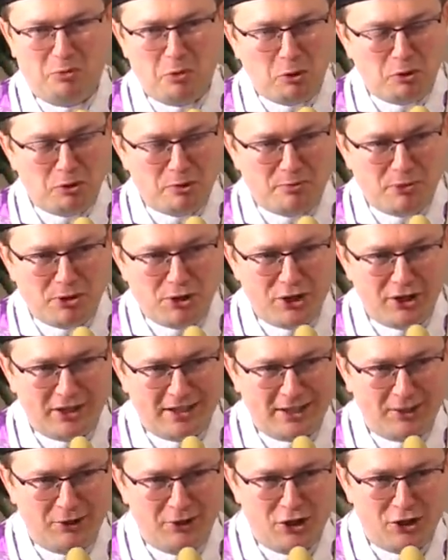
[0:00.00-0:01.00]
Brońmy
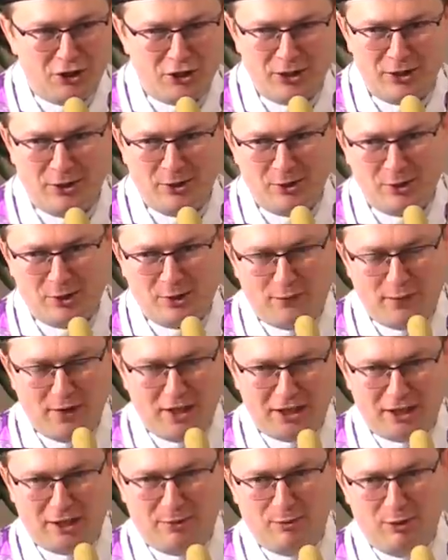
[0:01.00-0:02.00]
tego naszego
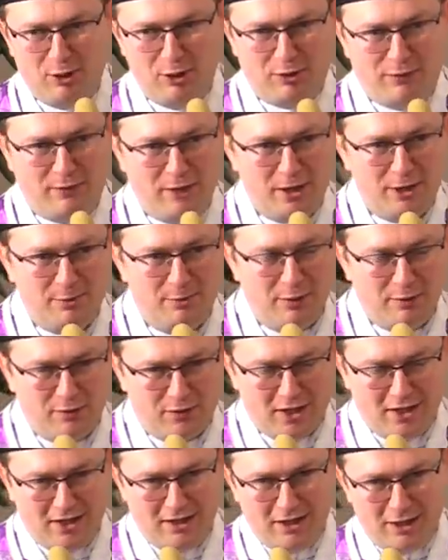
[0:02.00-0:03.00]
światła, światła
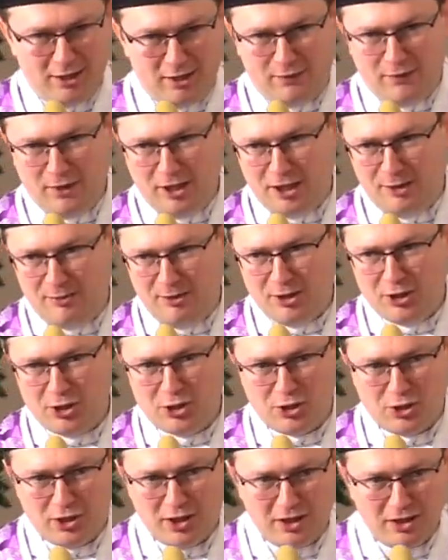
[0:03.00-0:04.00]
wiary, światła
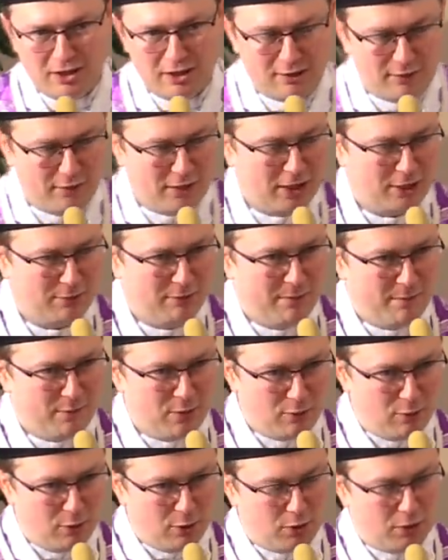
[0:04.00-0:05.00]
nadziei, światła
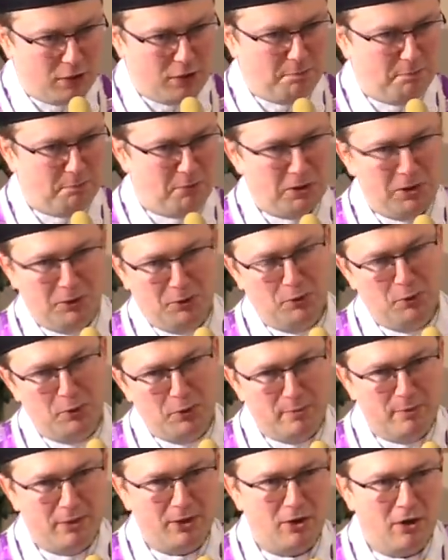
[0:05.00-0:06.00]
miłości,
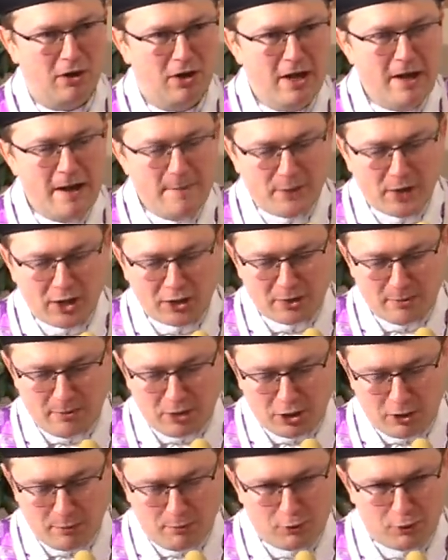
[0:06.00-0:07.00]
pilnujmy go tak,
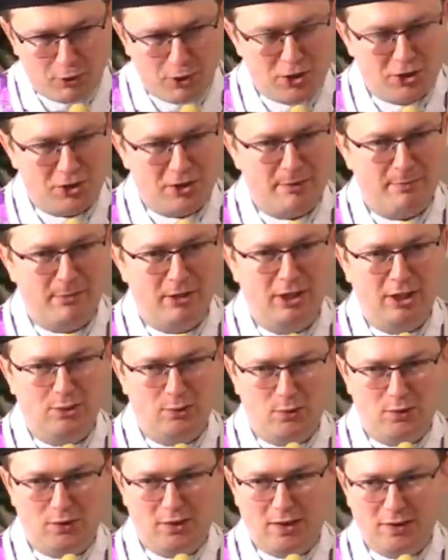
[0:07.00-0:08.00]
żeby gdy przyjdzie Pan
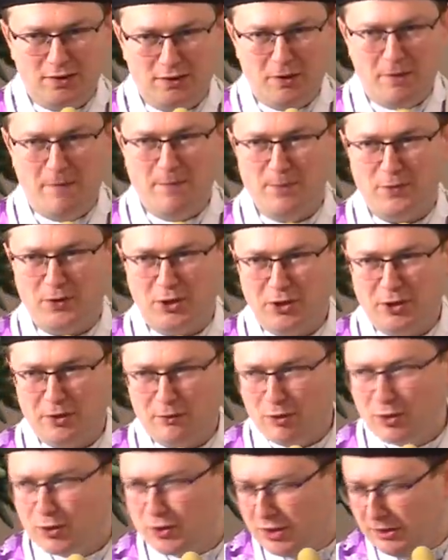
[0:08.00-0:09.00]
Jezus na sąd,
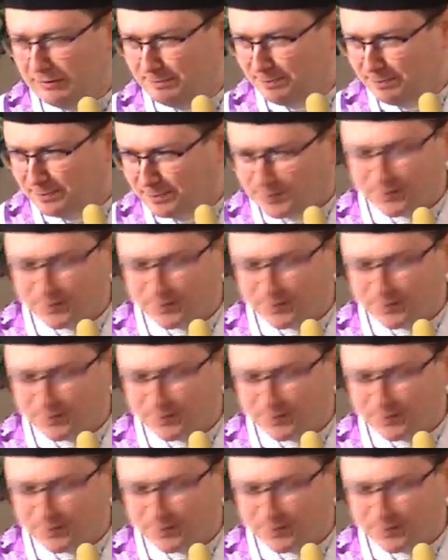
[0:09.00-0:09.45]
gdy właśnie